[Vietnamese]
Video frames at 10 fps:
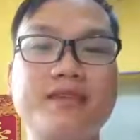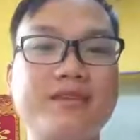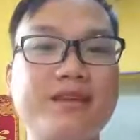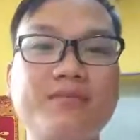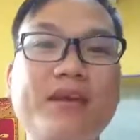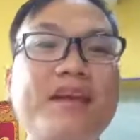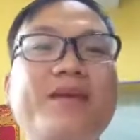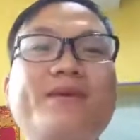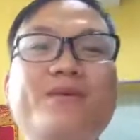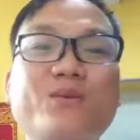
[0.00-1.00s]
ừ, tập
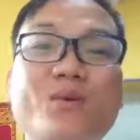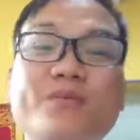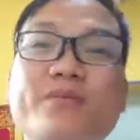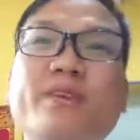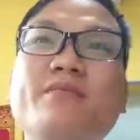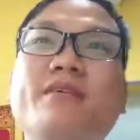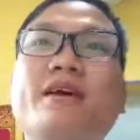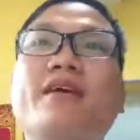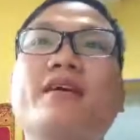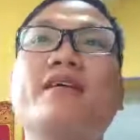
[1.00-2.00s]
tành làm YouTube như
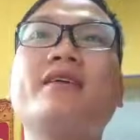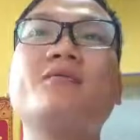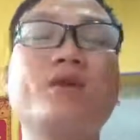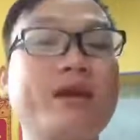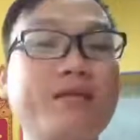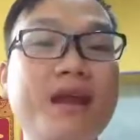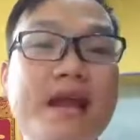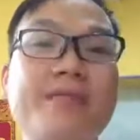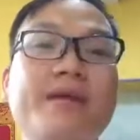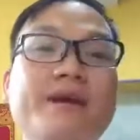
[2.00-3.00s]
bây giờ cái bọn em
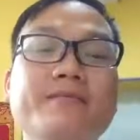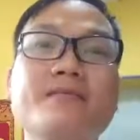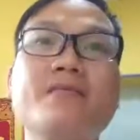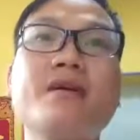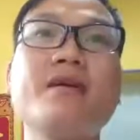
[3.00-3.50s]
đã làm này